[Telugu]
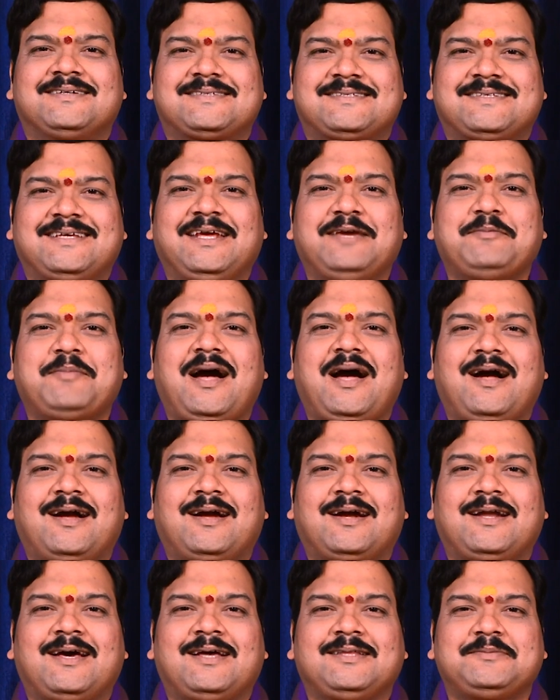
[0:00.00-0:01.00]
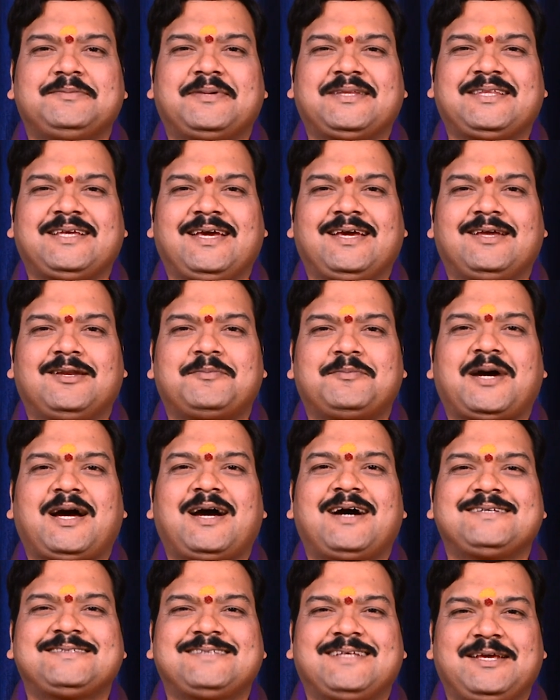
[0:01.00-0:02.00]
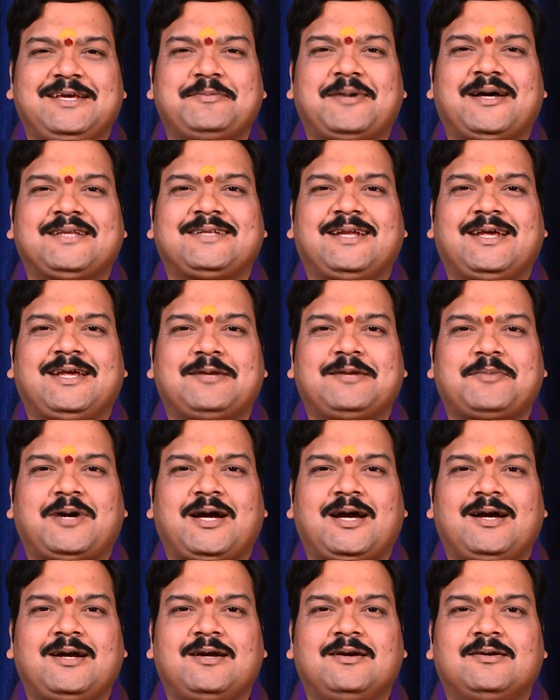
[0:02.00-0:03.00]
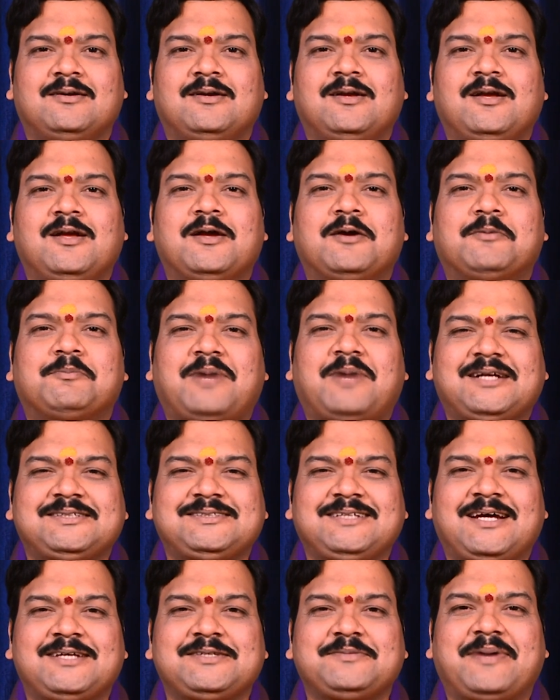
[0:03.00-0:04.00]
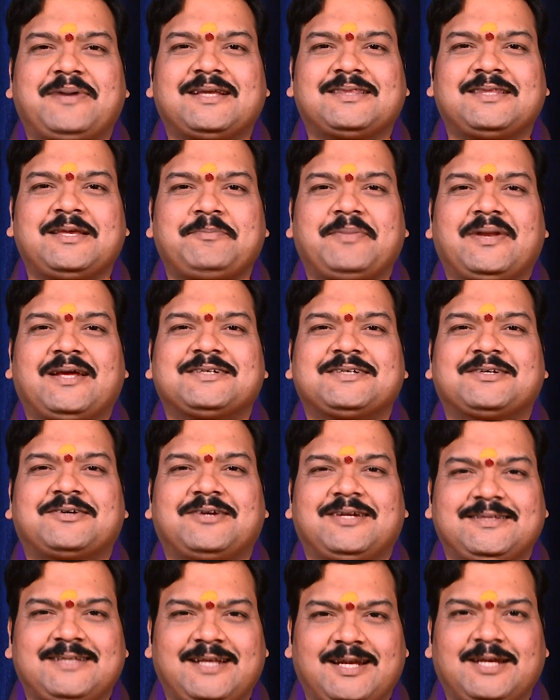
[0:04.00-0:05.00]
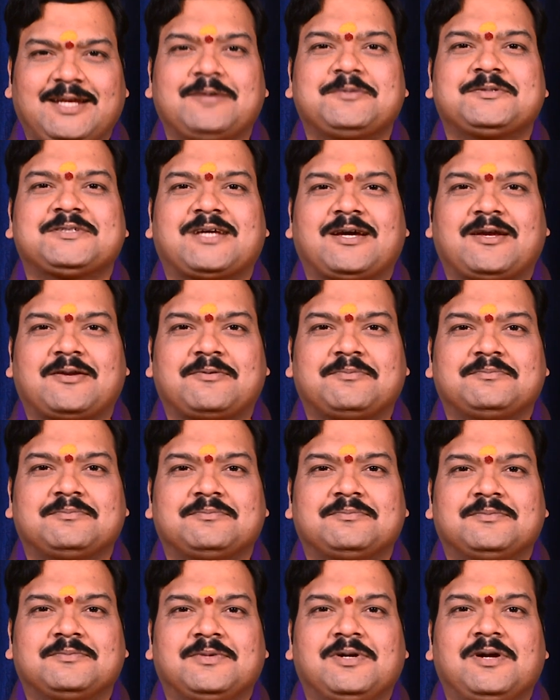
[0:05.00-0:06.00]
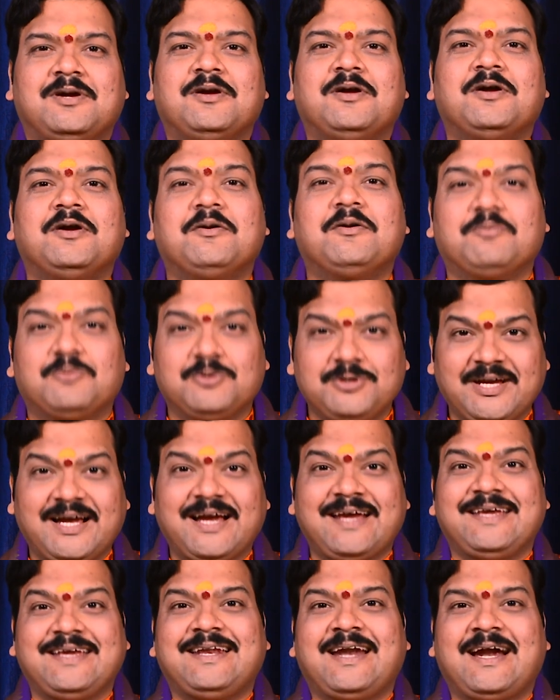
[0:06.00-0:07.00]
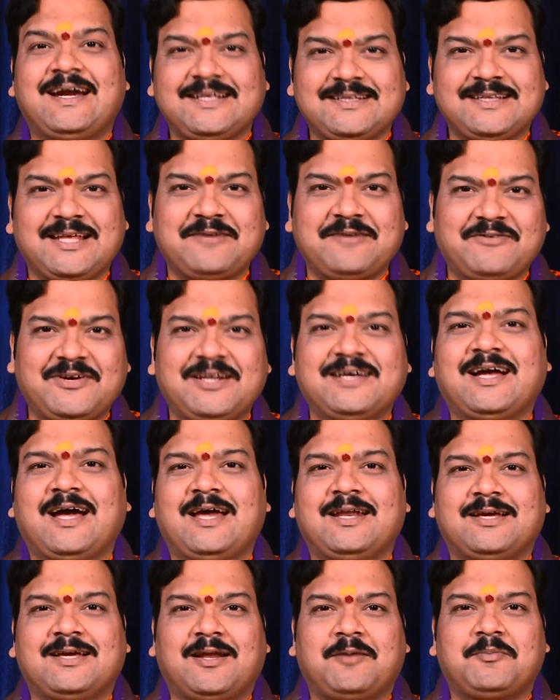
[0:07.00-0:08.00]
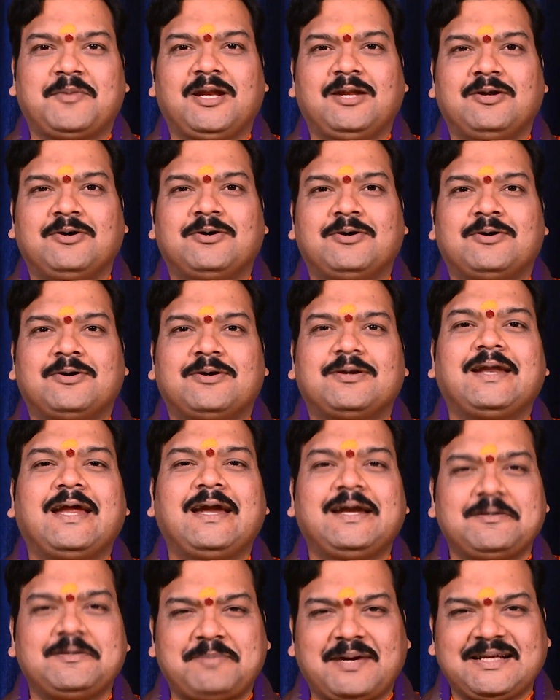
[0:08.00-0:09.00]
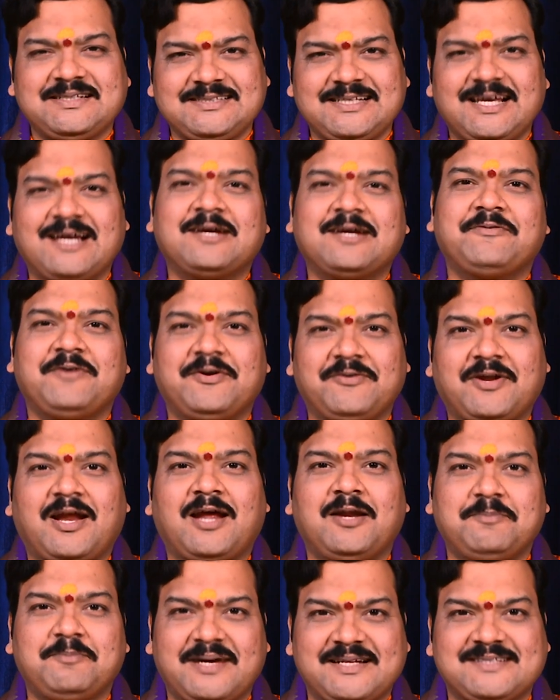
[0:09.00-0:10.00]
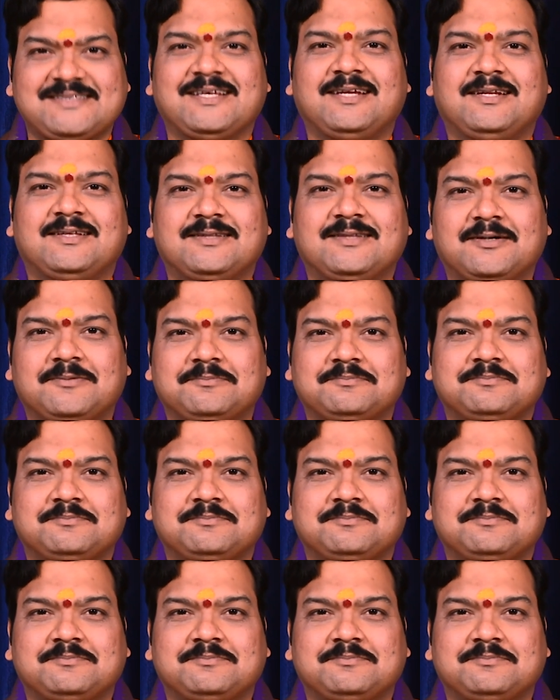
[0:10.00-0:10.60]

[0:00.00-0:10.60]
శ్రీ మహాగణాధిపతయే నమ శ్రీమాత్రే నమ మాచిరాజు భక్తి ప్రేక్షకులందరికీ నమస్కారం ముందుగా ఈనాటి దినఫలం కార్యక్రమంలో నేటి పంచాంగ వివరాలు పరిశీలిద్దాం